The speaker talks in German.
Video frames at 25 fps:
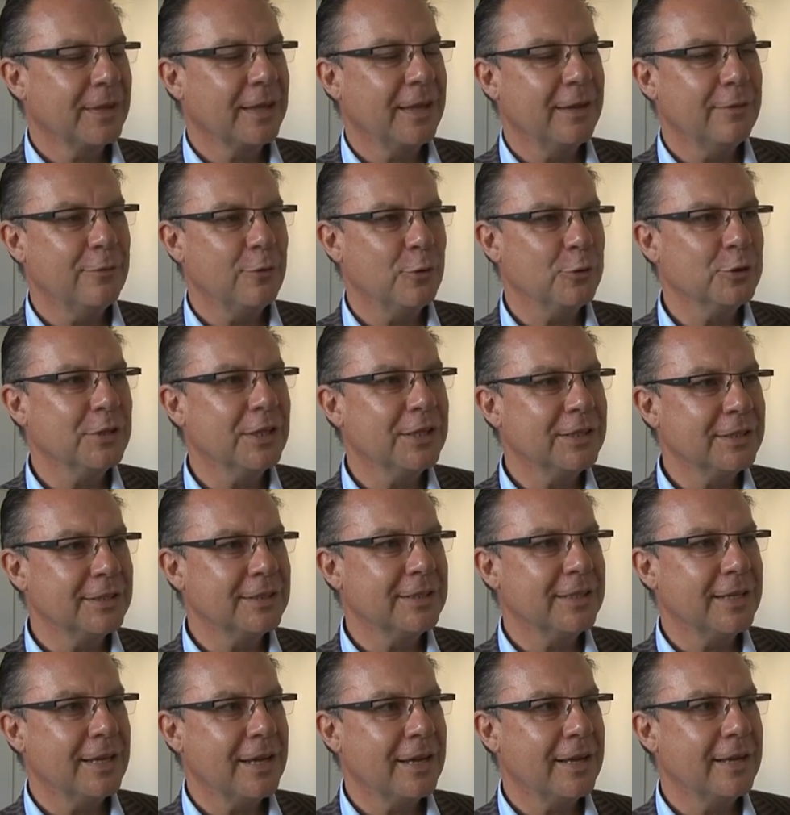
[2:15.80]
gewonnen,
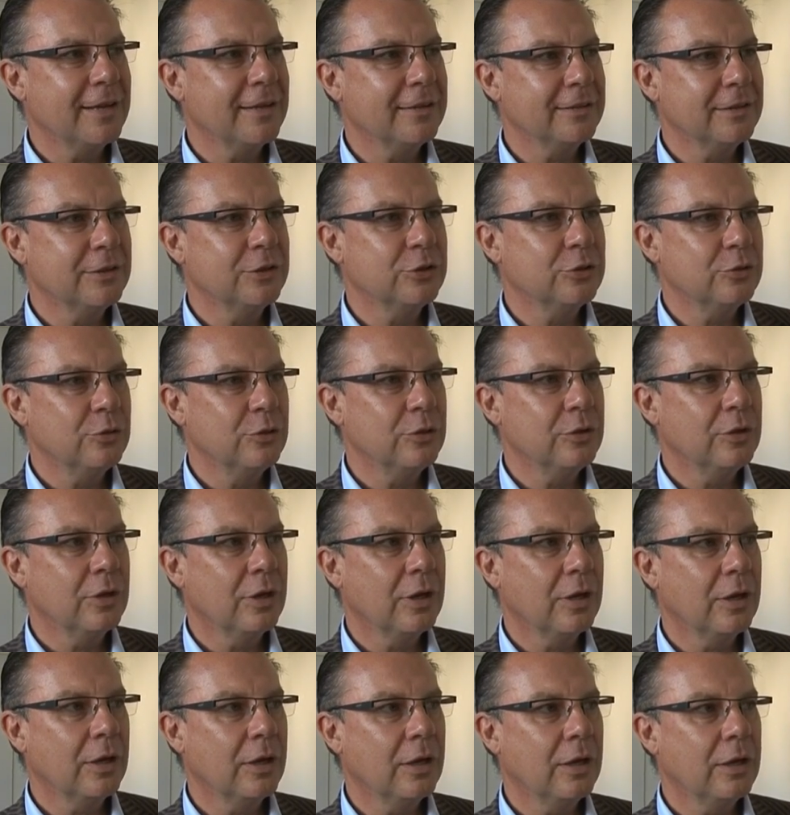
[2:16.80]
der das Stück
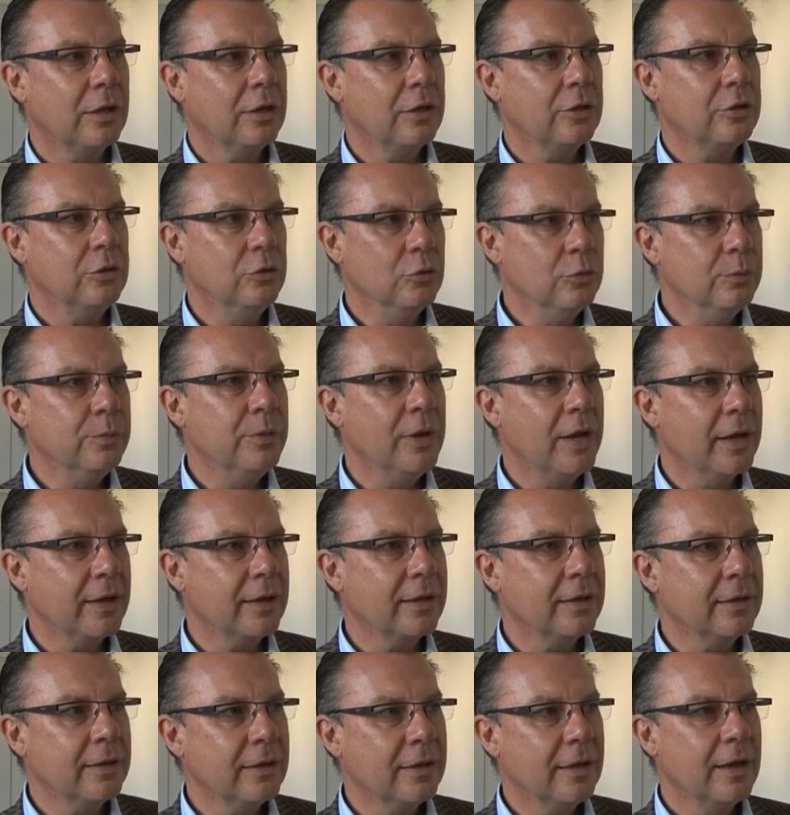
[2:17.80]

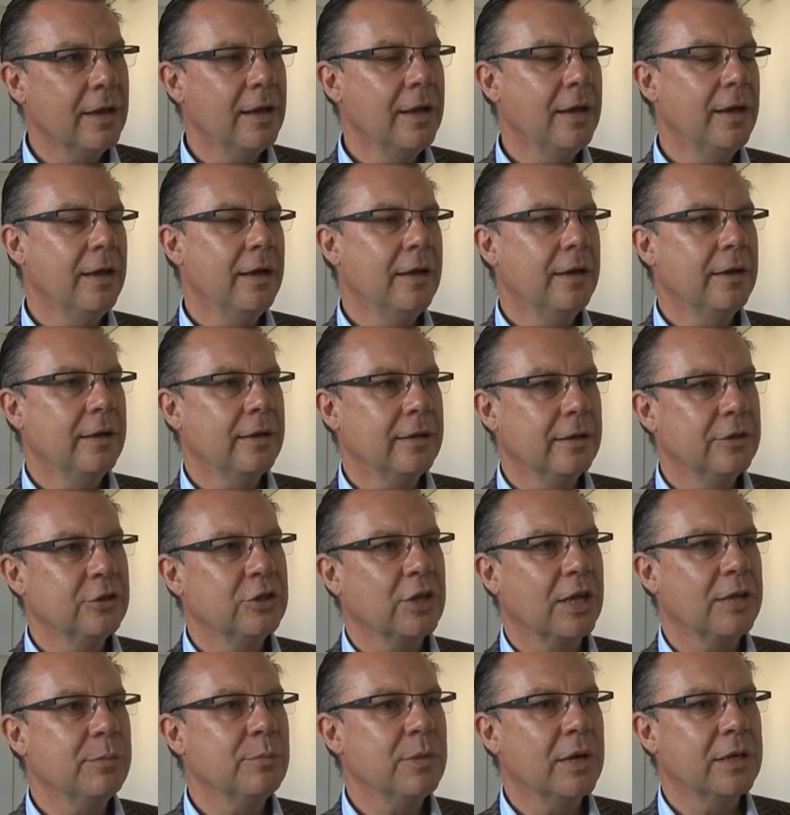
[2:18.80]
Humberry
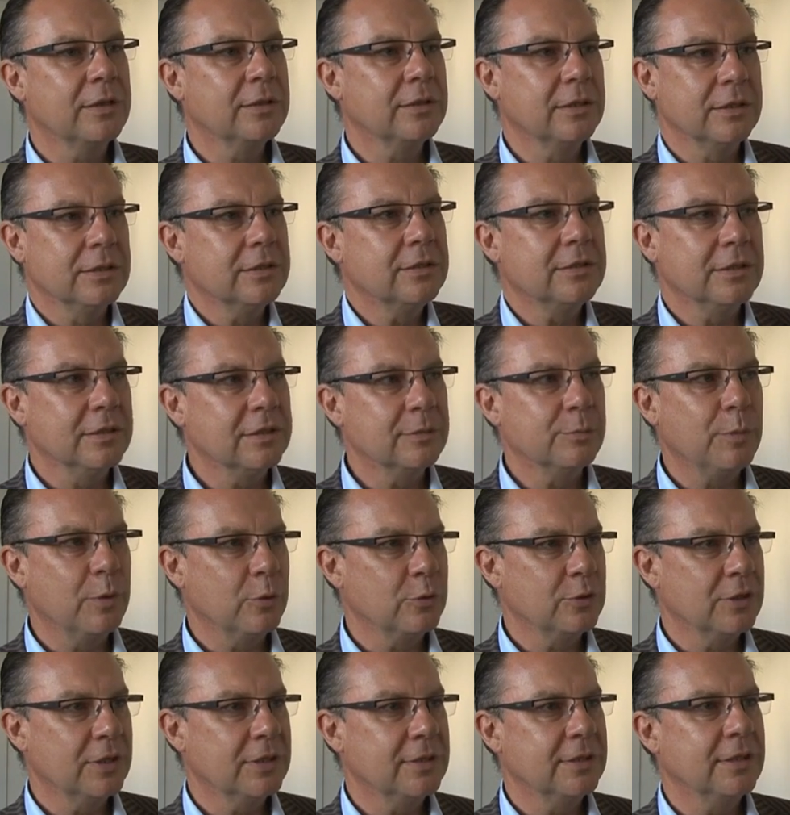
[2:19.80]
geschrieben hat, das jetzt bei
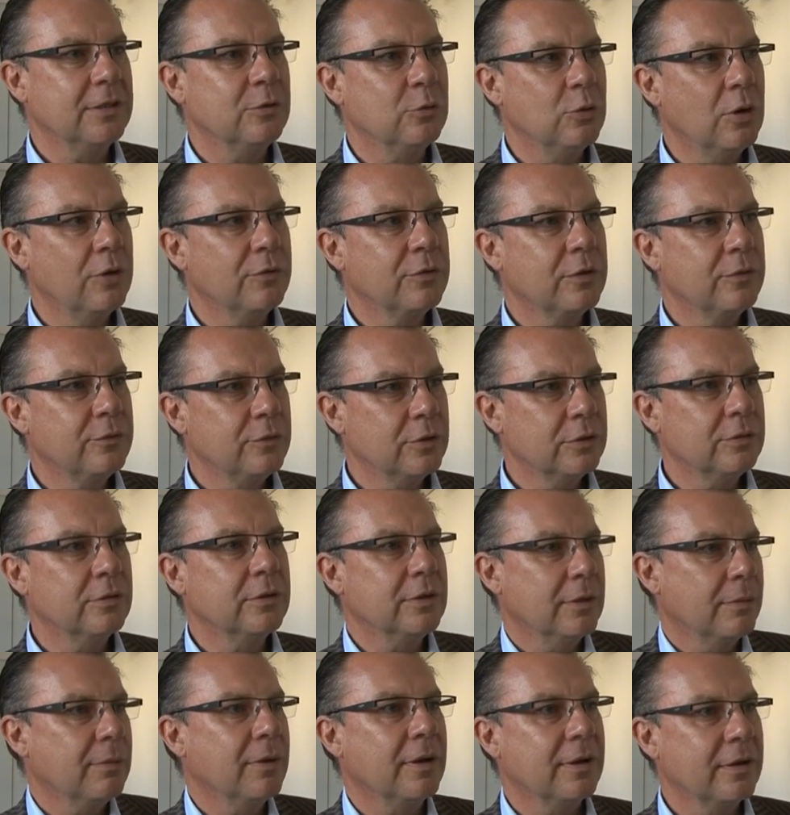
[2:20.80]
uns jetzt nicht uraufgeführt
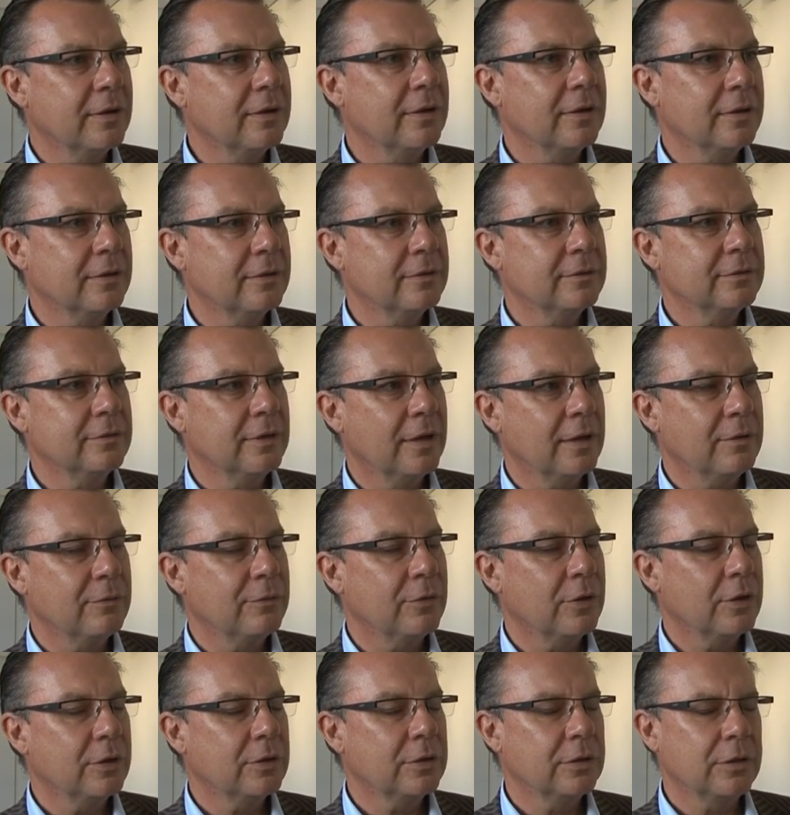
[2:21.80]
wird, aber äh,
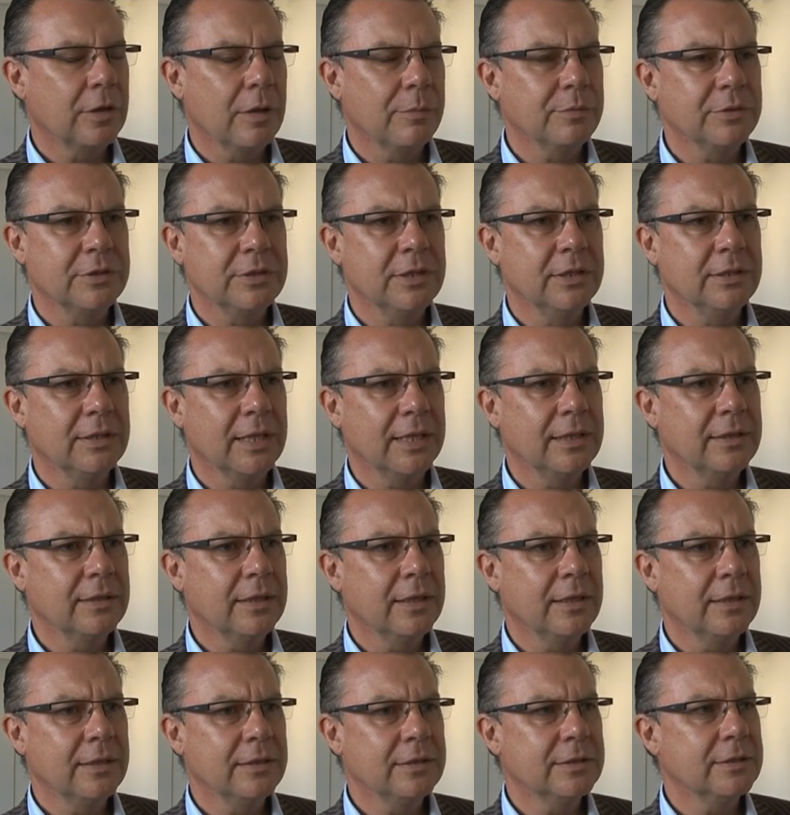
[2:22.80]
einfach, ich glaube, es ist die
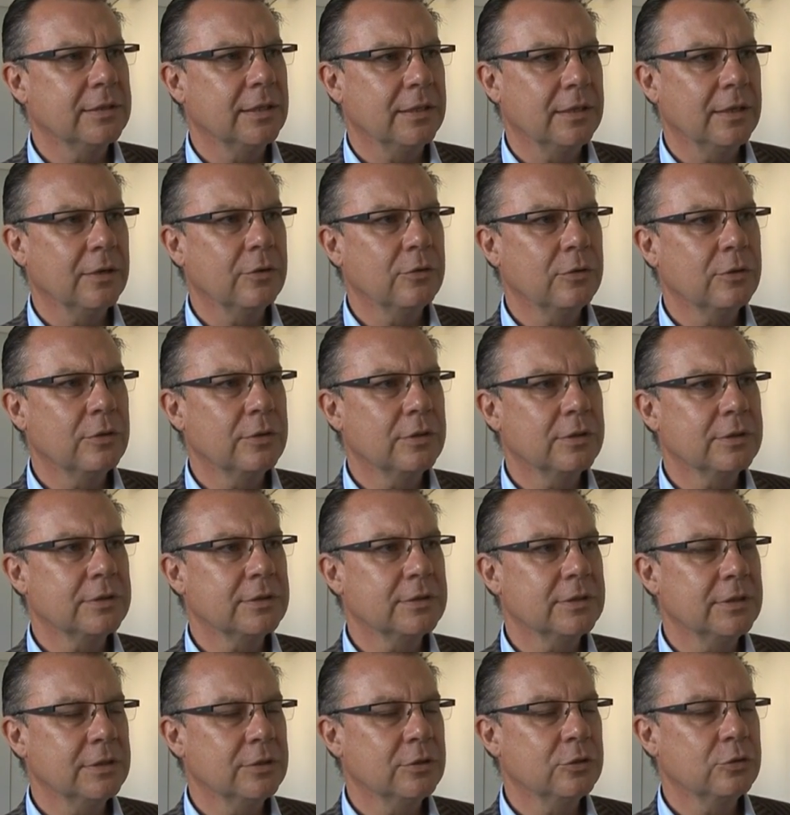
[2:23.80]
dritte Inszenierung
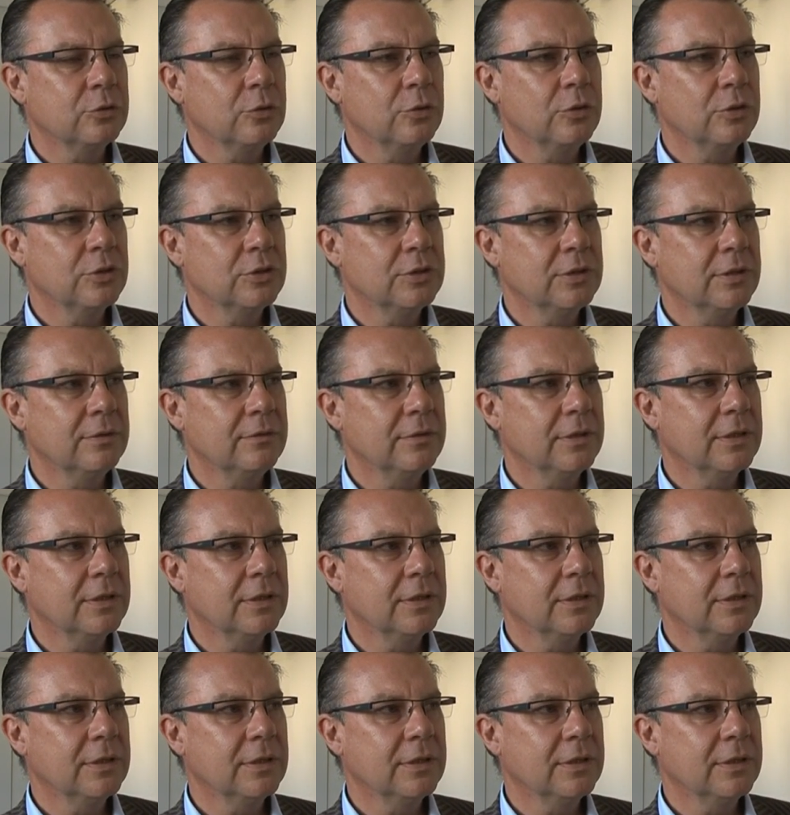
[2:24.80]
dieses Stücks, die